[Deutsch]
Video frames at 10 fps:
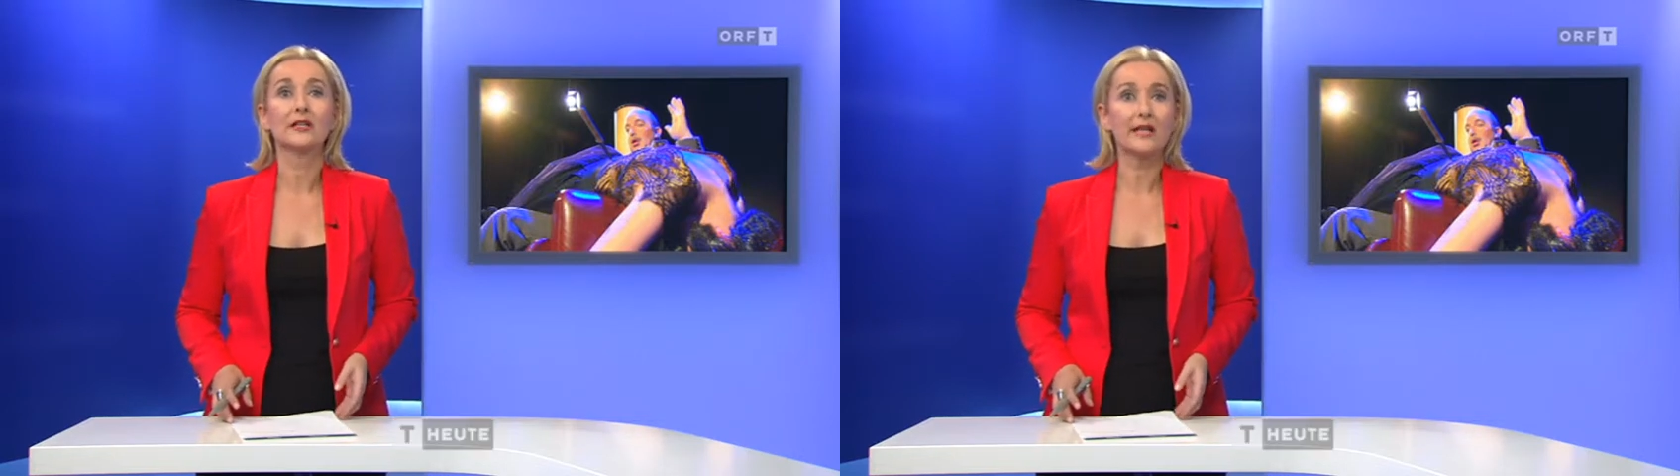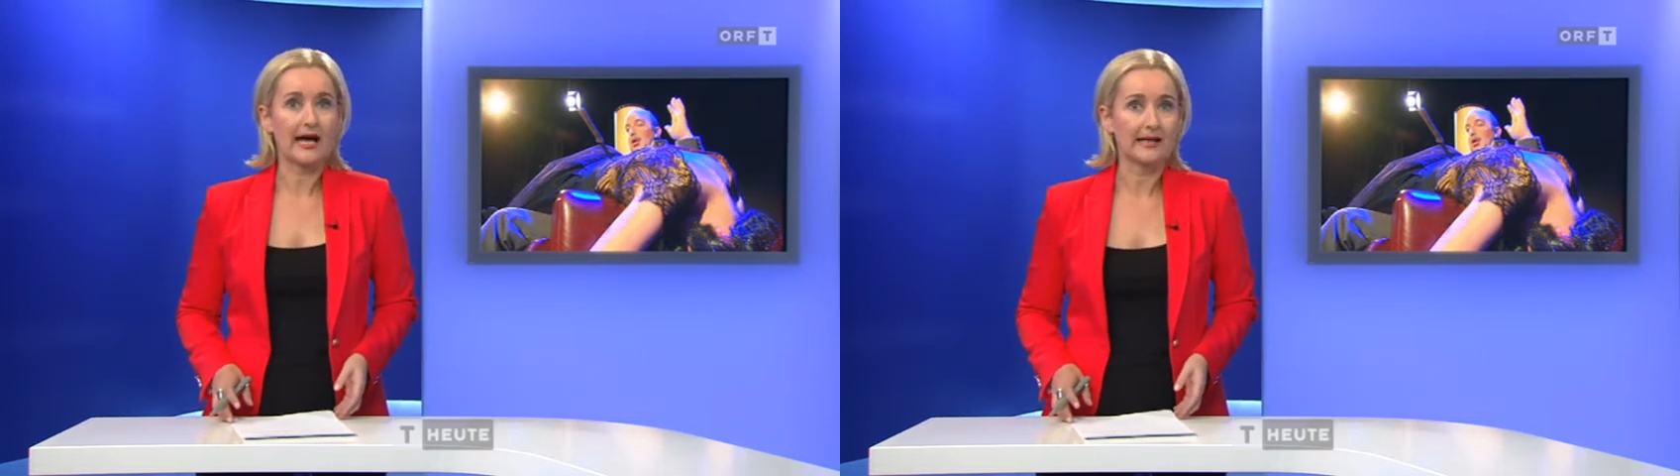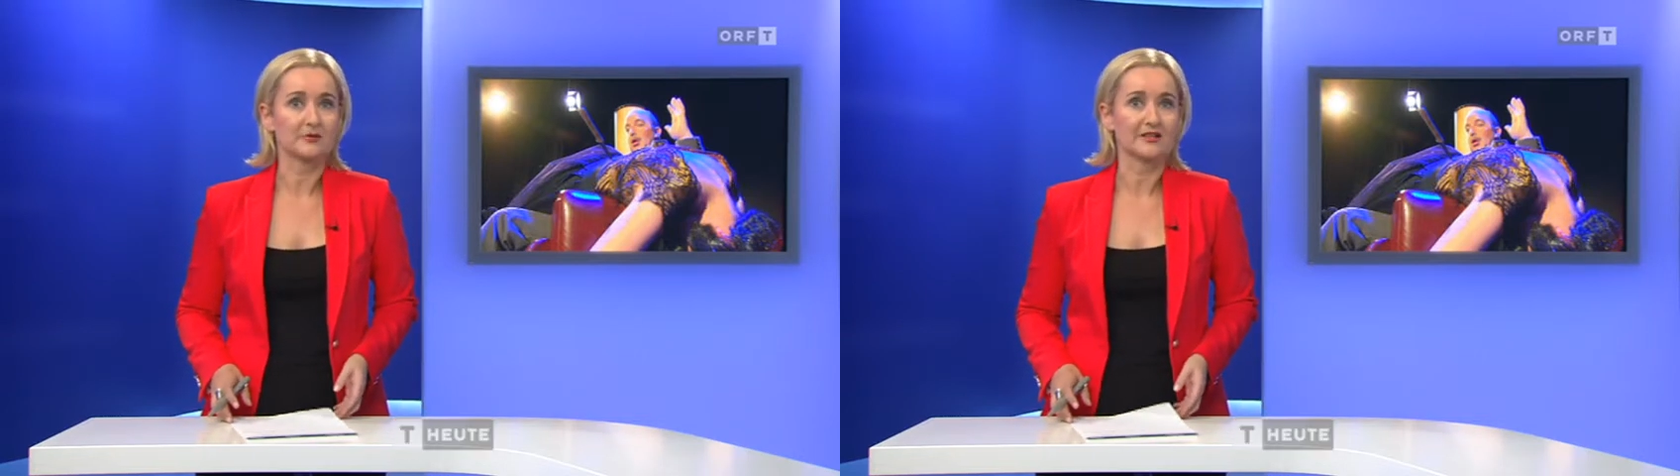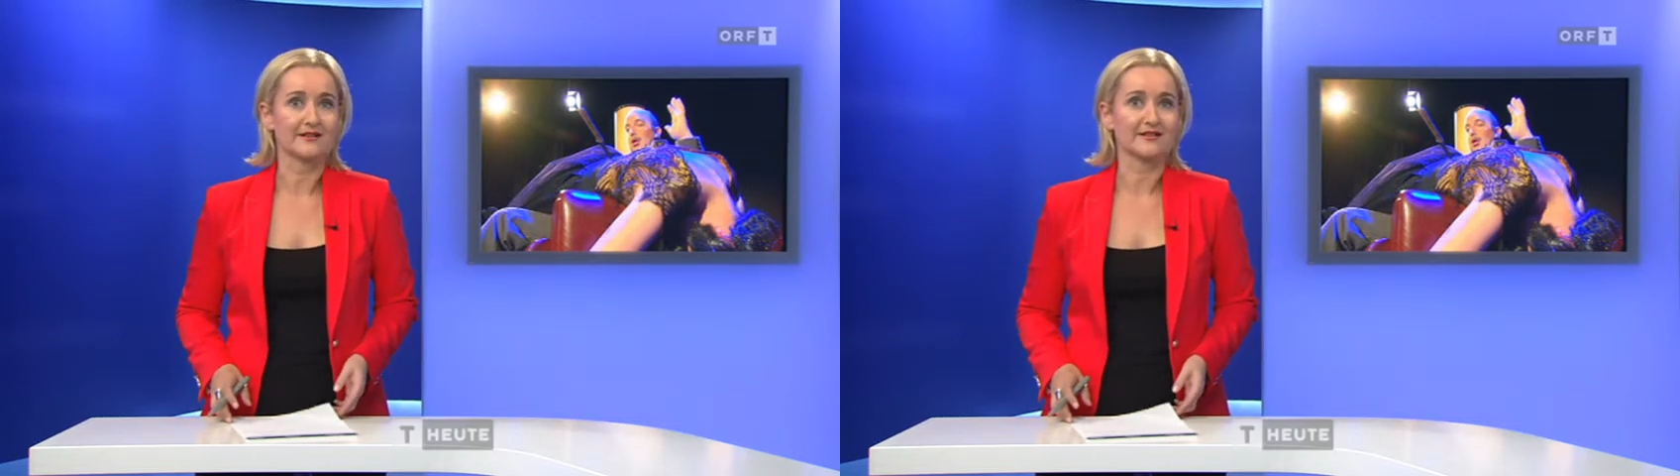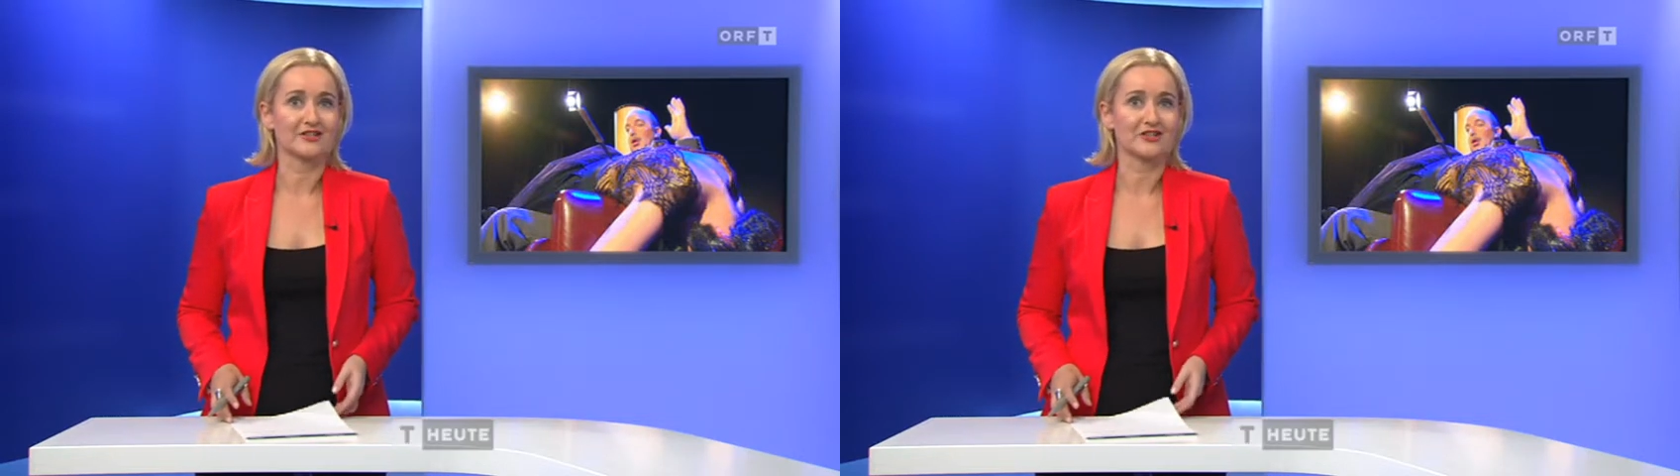
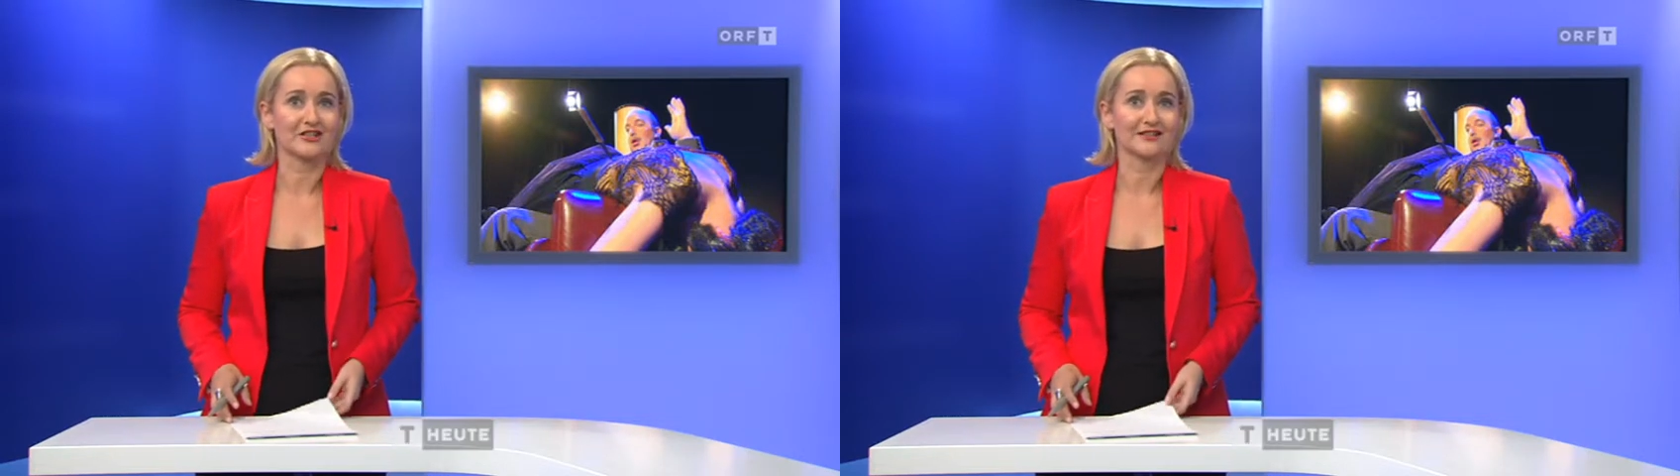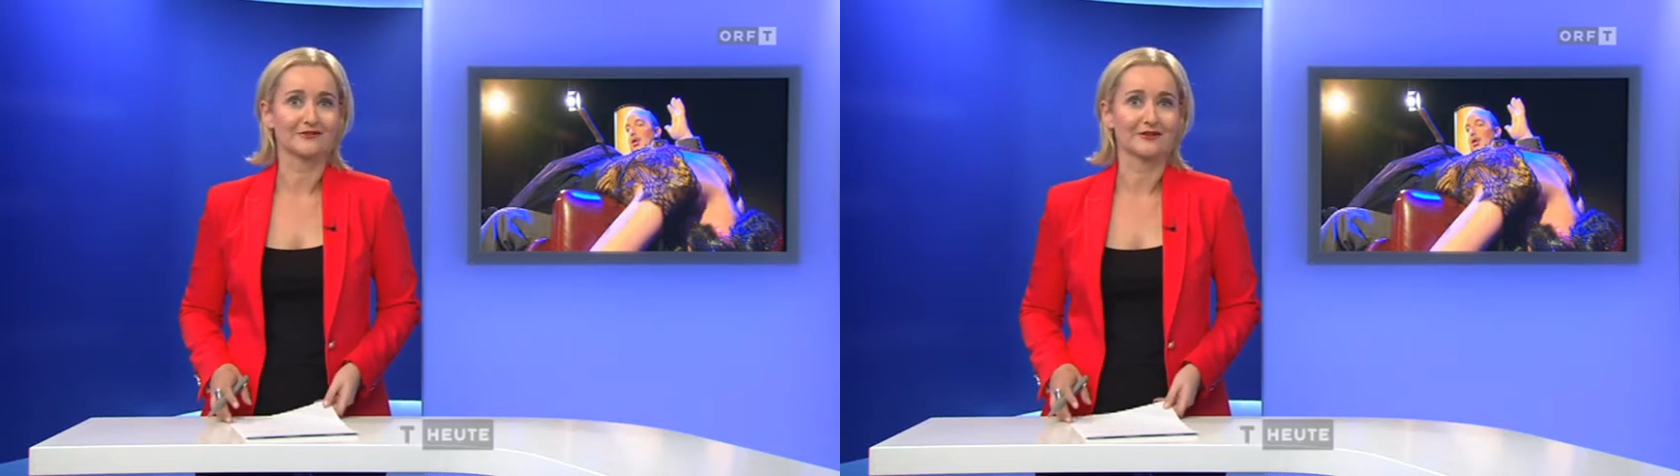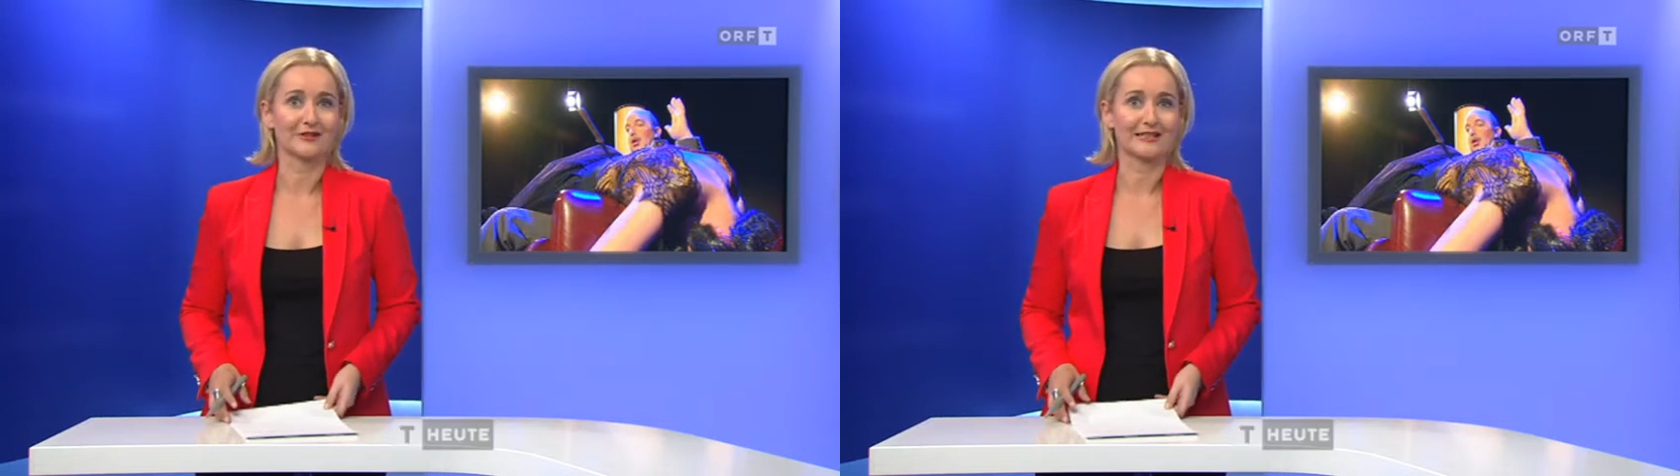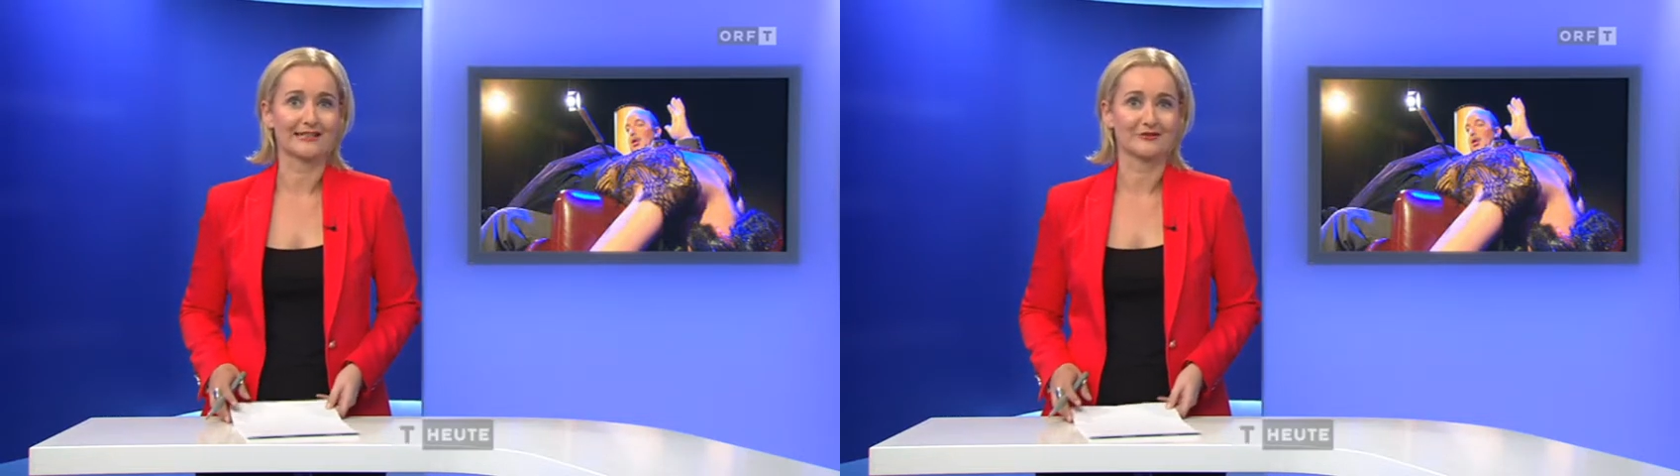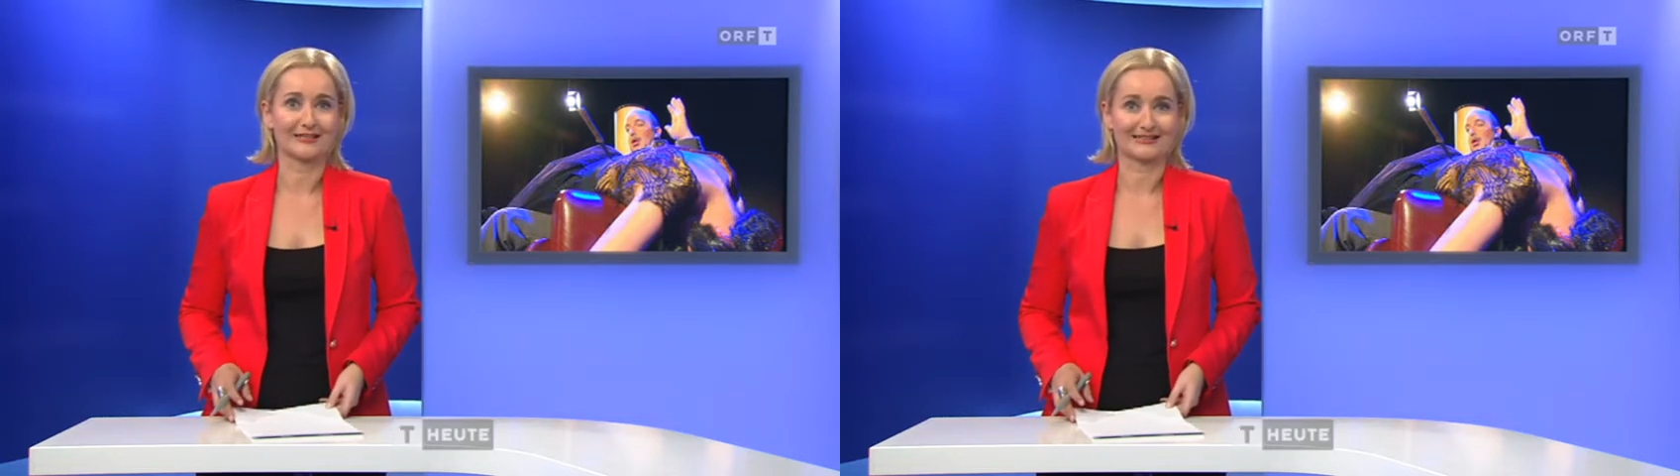Geheimdienstgeschichte
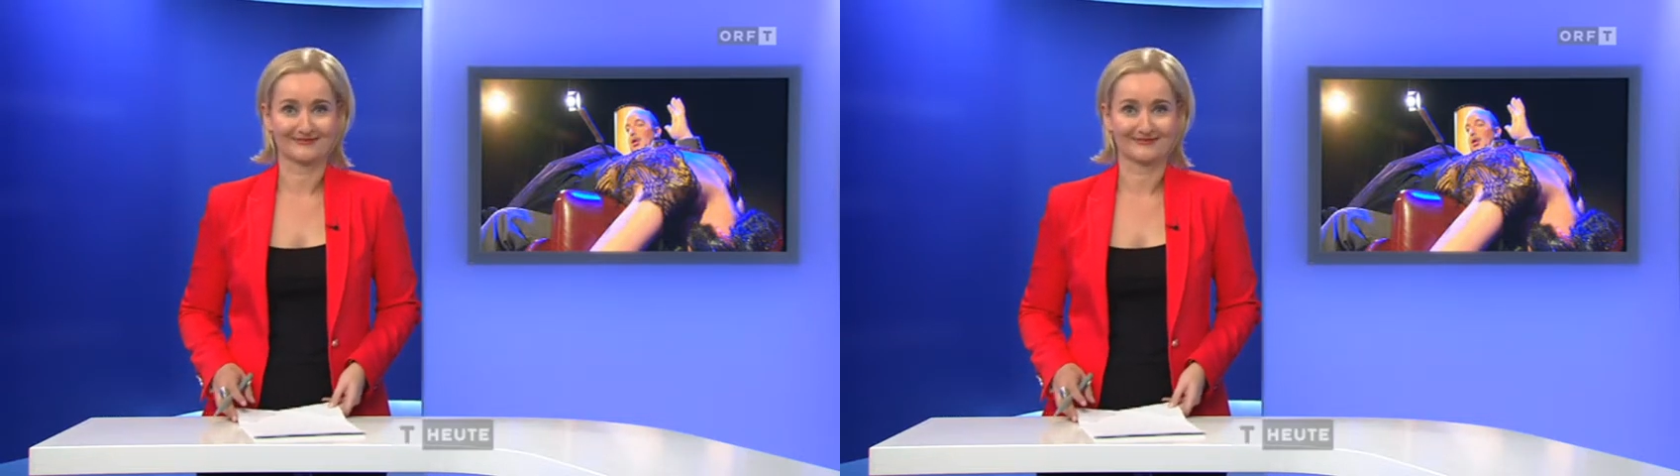verwickelt wird.